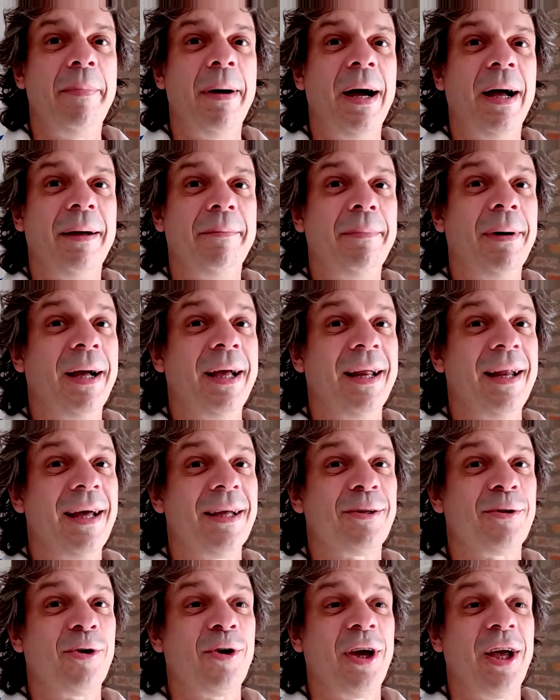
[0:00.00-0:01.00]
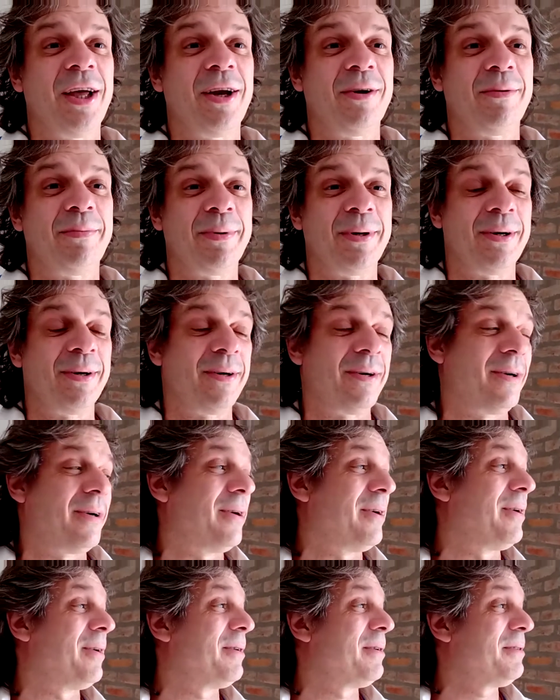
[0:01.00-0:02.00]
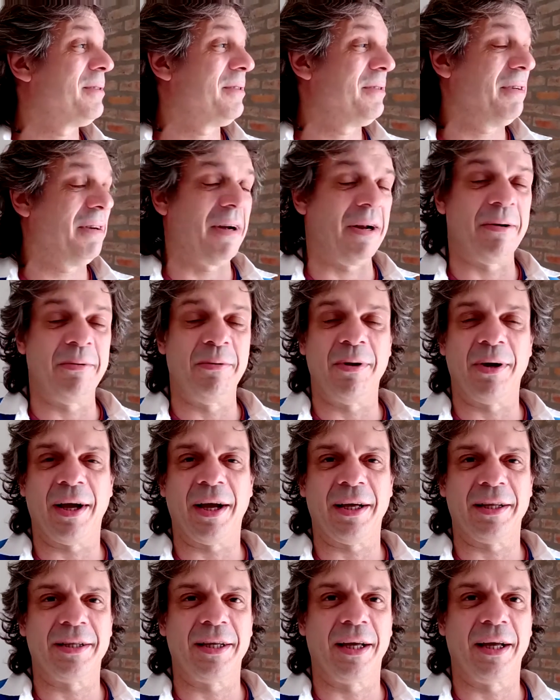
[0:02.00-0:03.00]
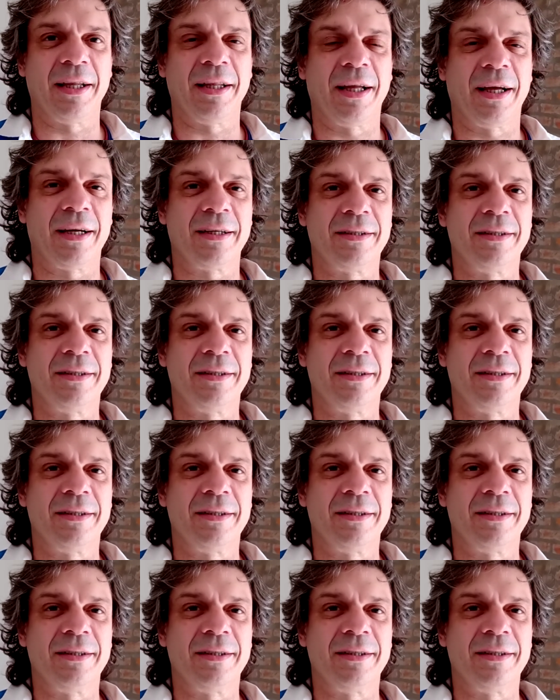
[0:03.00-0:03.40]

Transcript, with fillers: más, que nada tosquero, pero yo calculo que acá tiene que andar,